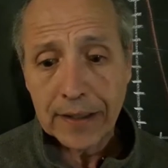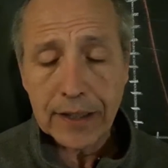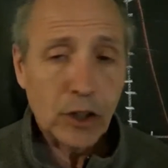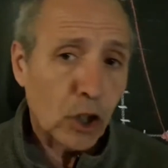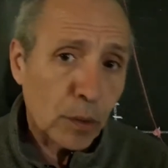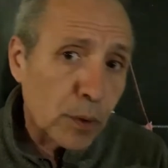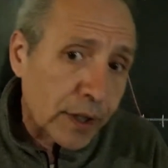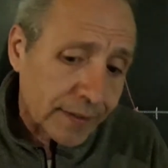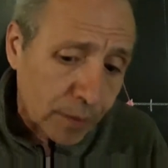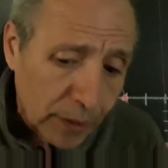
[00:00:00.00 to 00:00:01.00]
y no los
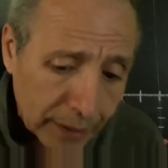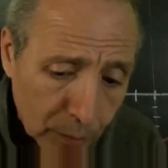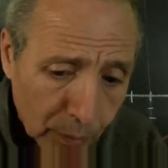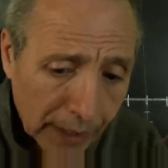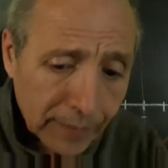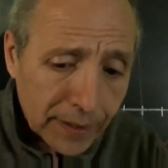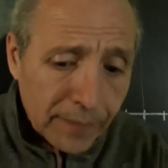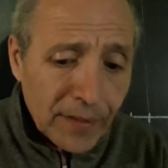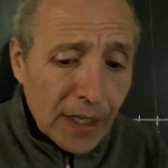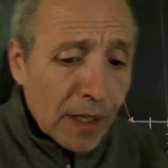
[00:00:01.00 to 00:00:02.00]
busques en cualquier lugar.
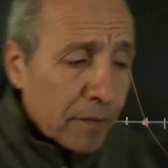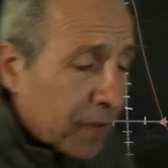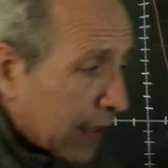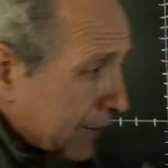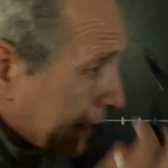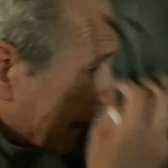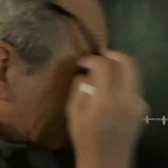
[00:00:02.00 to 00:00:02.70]
¿eh? Fíjate que el